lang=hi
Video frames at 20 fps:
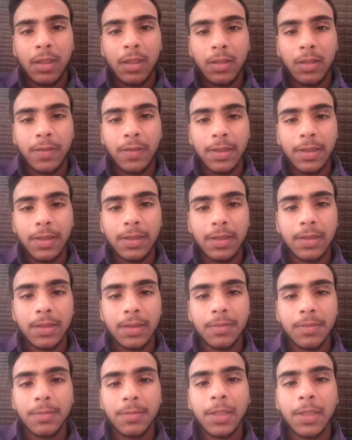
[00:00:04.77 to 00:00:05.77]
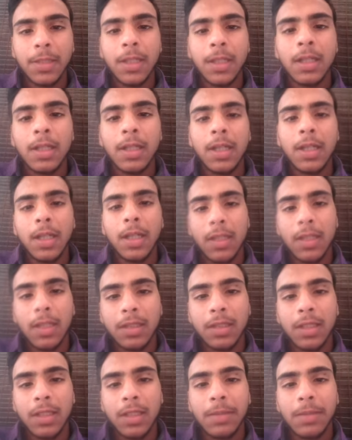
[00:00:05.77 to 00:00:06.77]
हेलो फ्रेंड्स
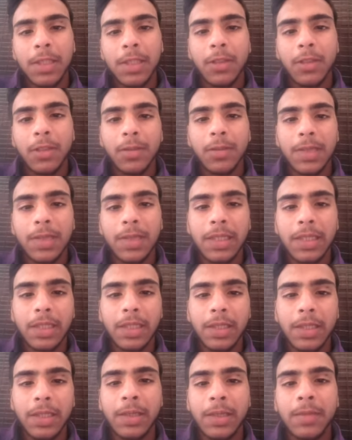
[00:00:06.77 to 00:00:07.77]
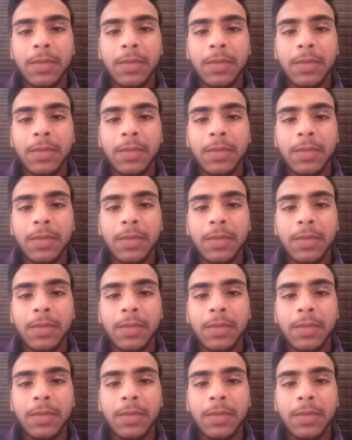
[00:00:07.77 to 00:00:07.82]
आज का हमारा टॉपिक है